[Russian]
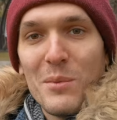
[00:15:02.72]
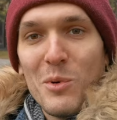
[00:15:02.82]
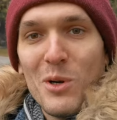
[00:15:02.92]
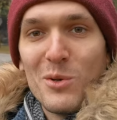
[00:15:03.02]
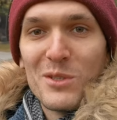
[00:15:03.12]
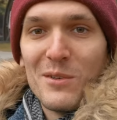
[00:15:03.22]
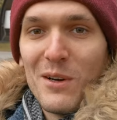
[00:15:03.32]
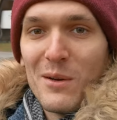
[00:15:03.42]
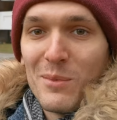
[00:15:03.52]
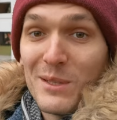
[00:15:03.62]
наиболее
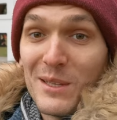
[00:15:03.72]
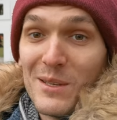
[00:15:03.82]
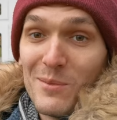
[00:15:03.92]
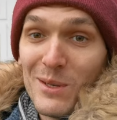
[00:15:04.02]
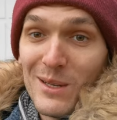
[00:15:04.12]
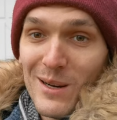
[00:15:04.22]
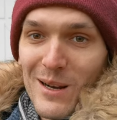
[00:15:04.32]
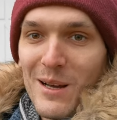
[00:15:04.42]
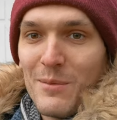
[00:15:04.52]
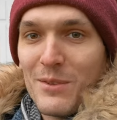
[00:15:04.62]
узнаваем по таким
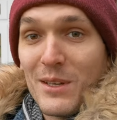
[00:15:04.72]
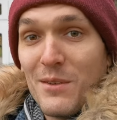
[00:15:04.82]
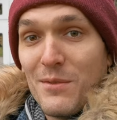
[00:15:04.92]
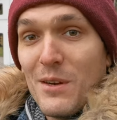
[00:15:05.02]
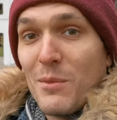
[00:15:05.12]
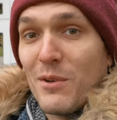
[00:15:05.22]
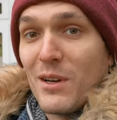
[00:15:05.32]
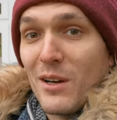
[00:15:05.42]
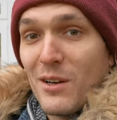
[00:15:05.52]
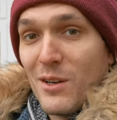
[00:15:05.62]
ролям, по таким фильмам,
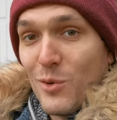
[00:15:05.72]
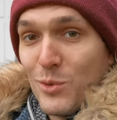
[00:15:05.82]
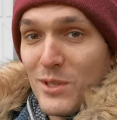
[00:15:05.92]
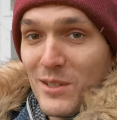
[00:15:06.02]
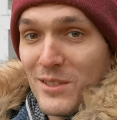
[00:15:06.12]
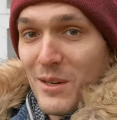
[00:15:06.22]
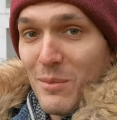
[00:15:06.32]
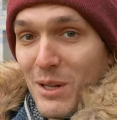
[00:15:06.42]
как «Гусарская